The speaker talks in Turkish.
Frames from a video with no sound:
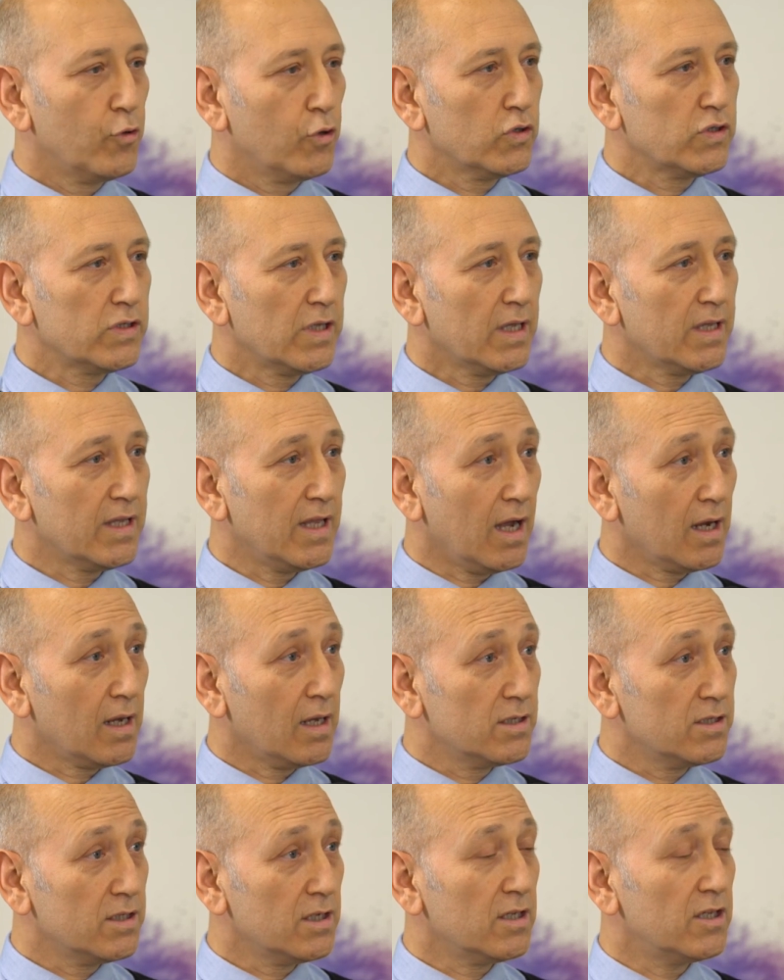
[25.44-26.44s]
Prostat
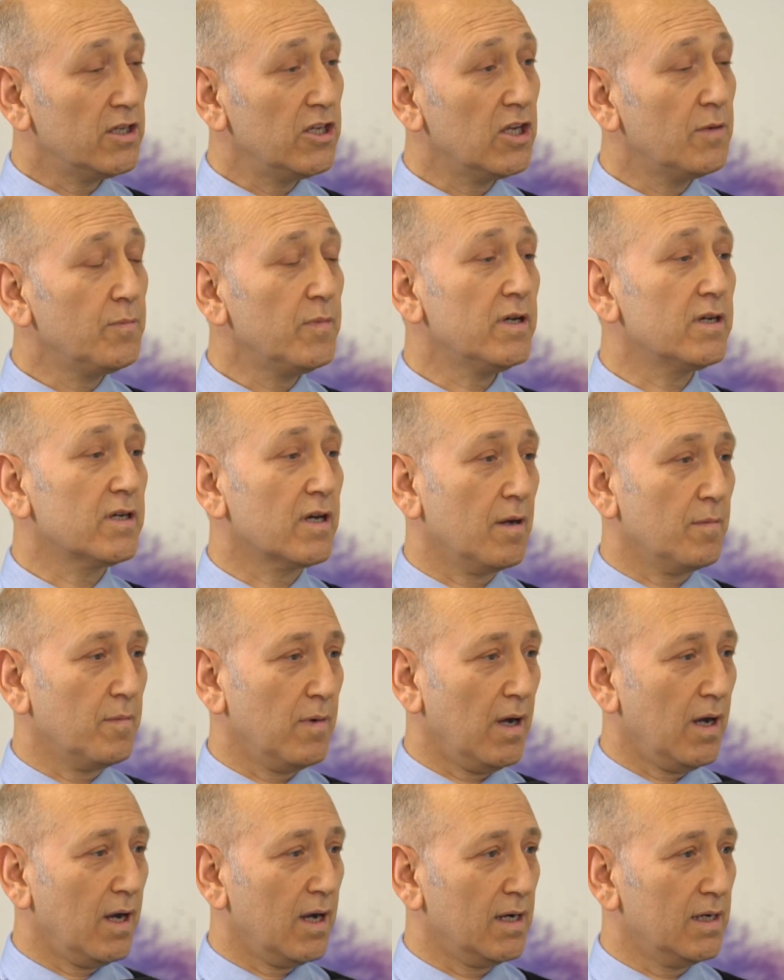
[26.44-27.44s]
yaklaşık 20 gram
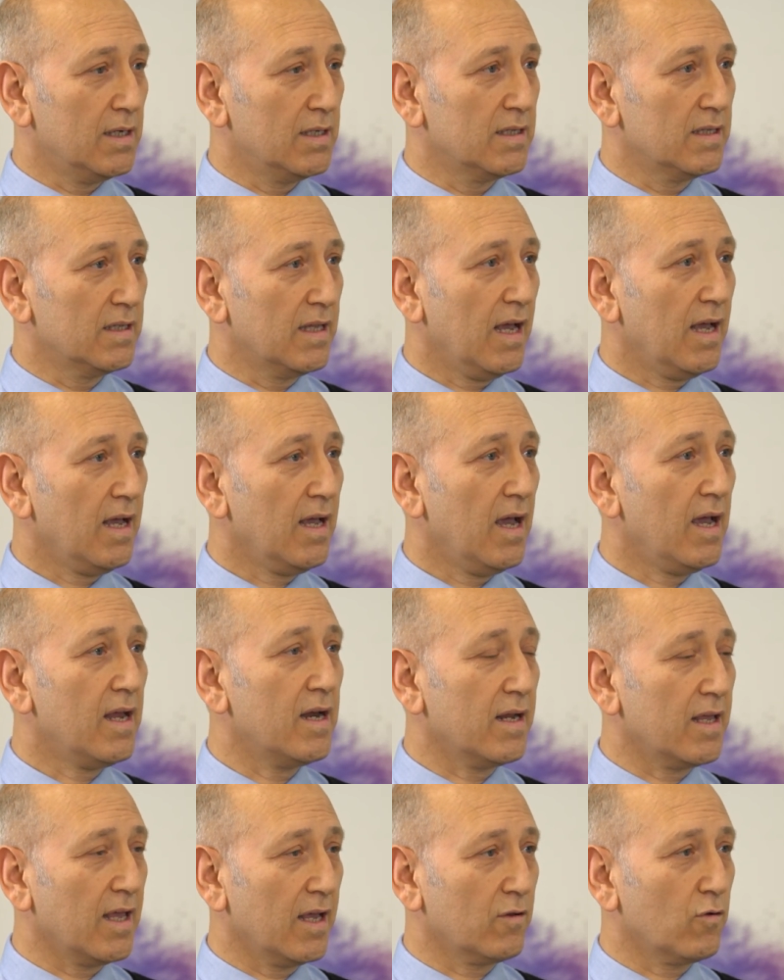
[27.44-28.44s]
ağırlığında her
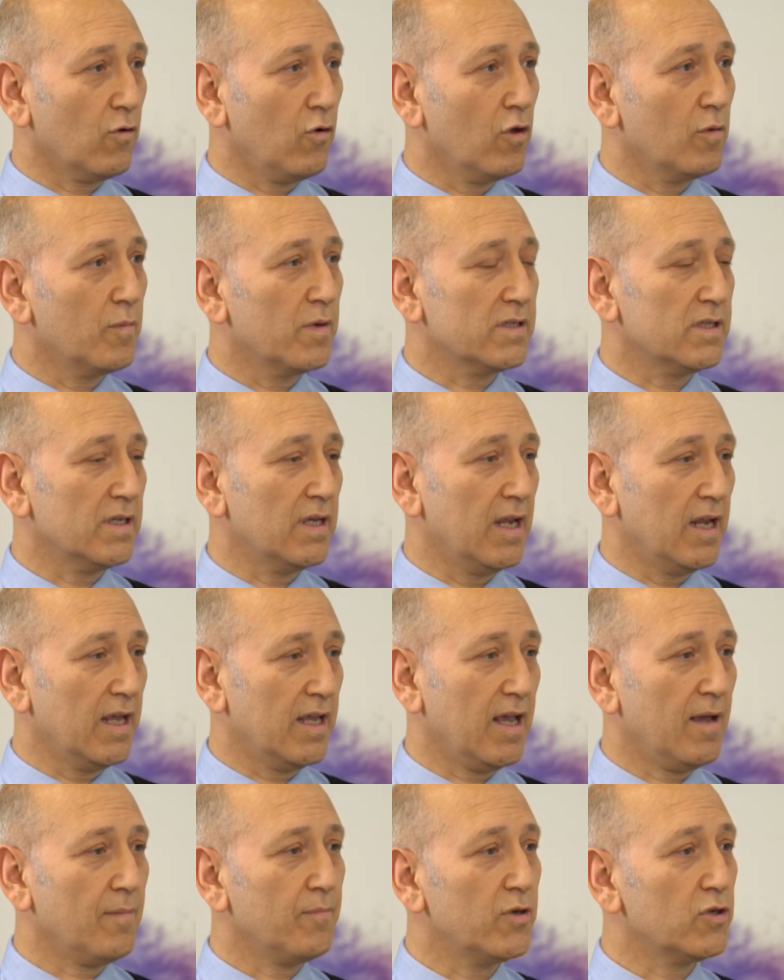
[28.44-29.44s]
erkekte olması
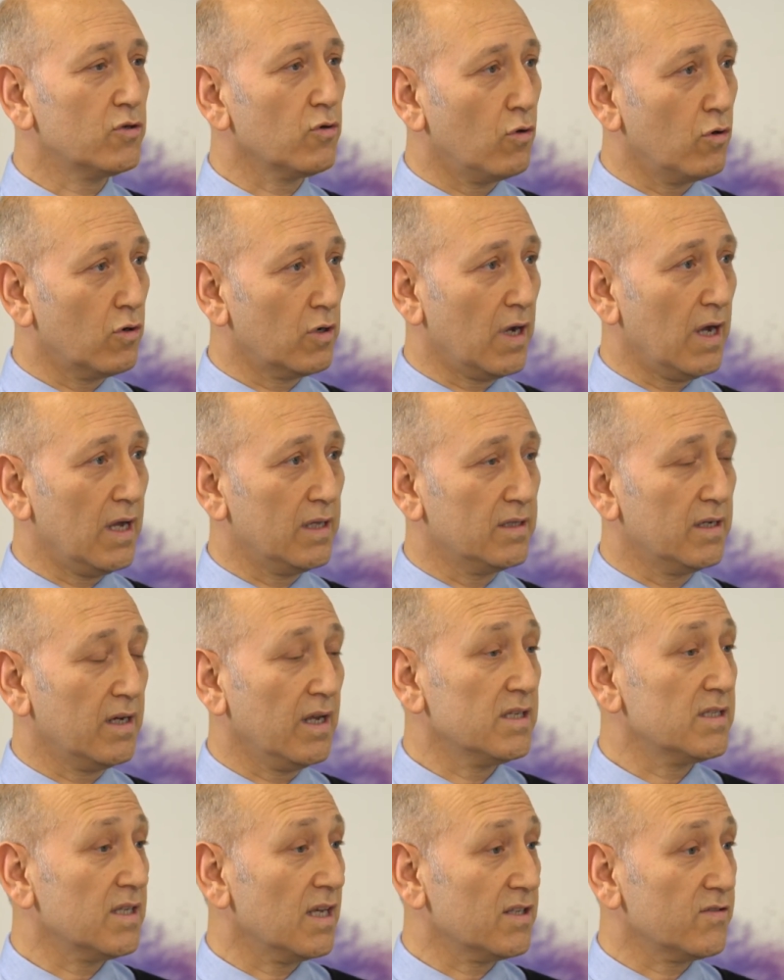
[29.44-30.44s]
gereken bir organdır.
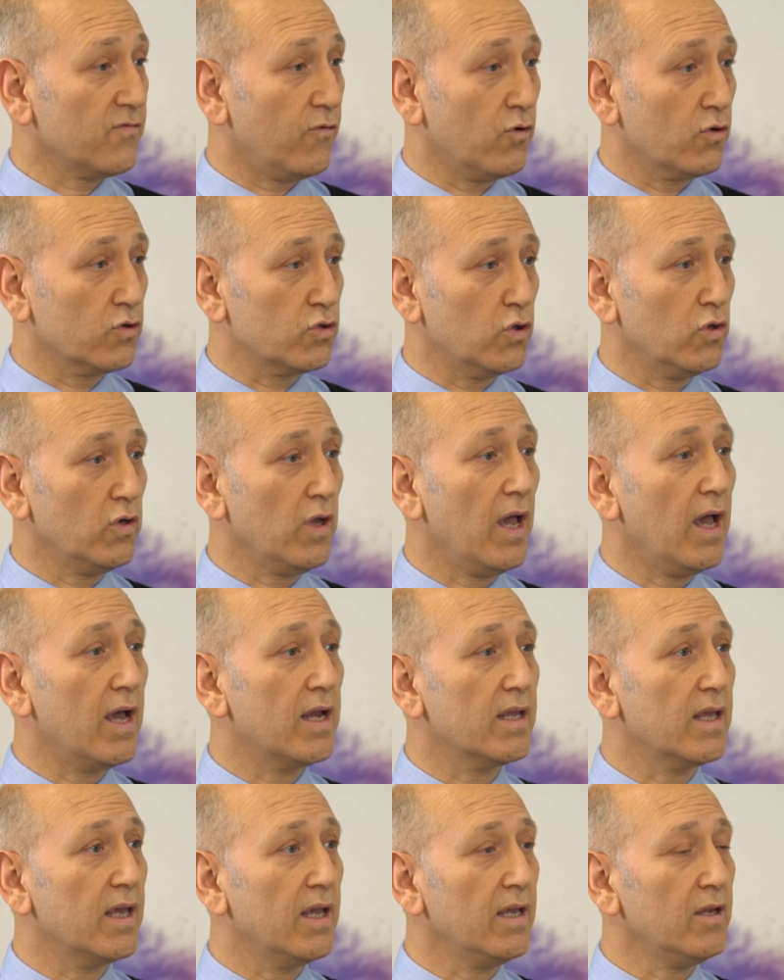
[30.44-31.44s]
Esas fonksiyonu
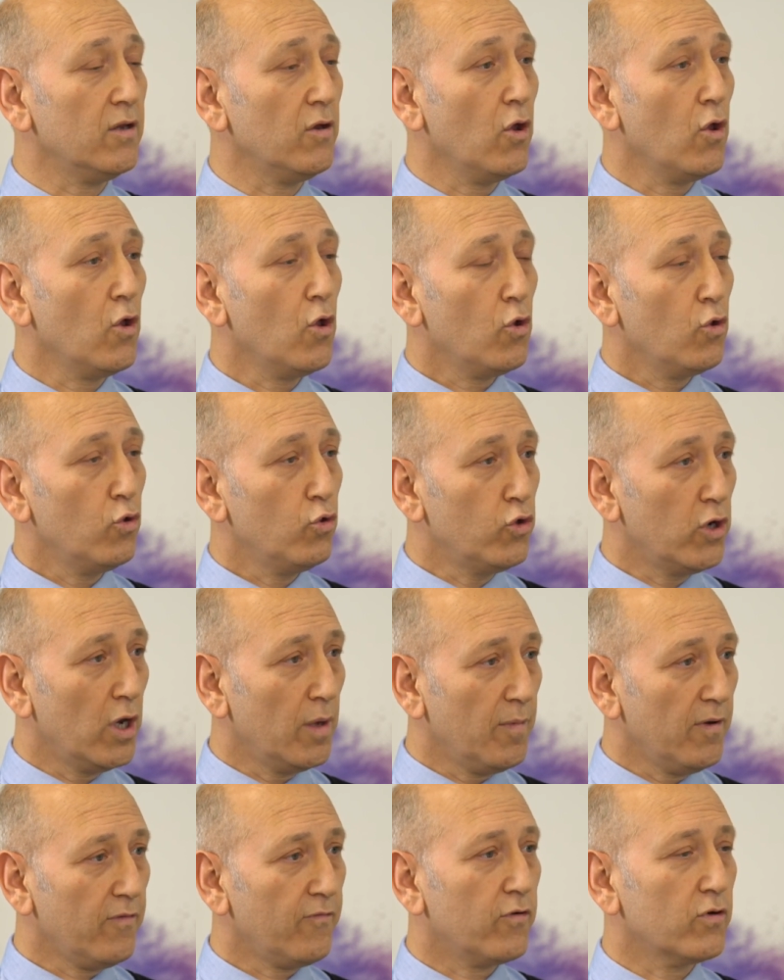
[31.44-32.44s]
erkeğin
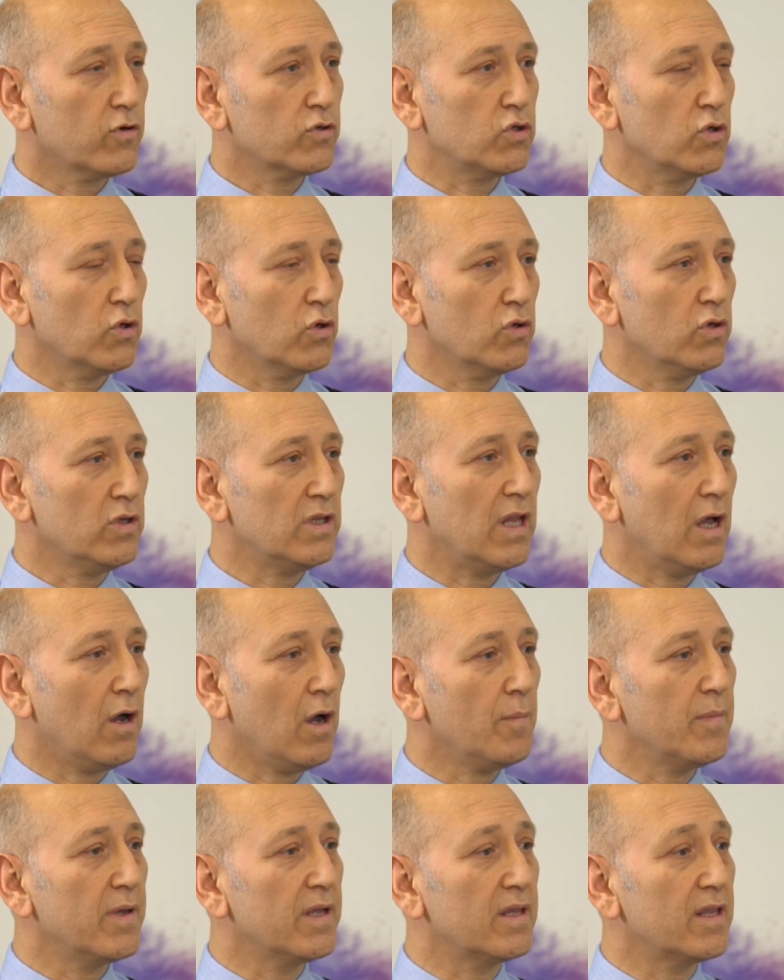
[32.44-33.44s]
üreme fonksiyonunun
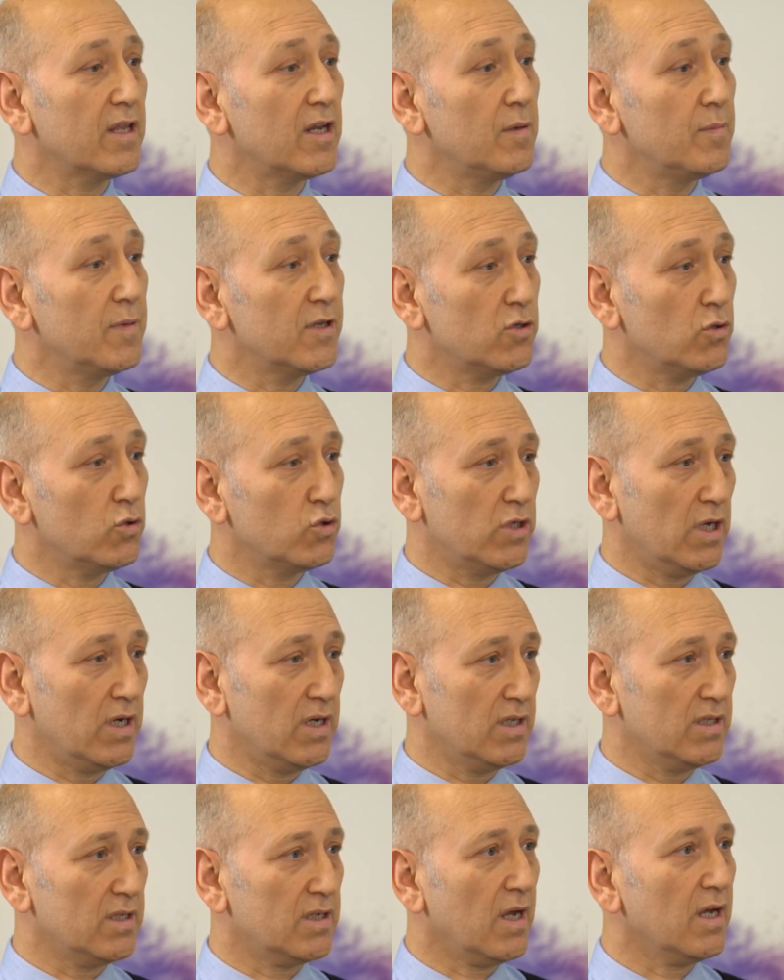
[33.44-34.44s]
devam ettirilmesi üzerinedir.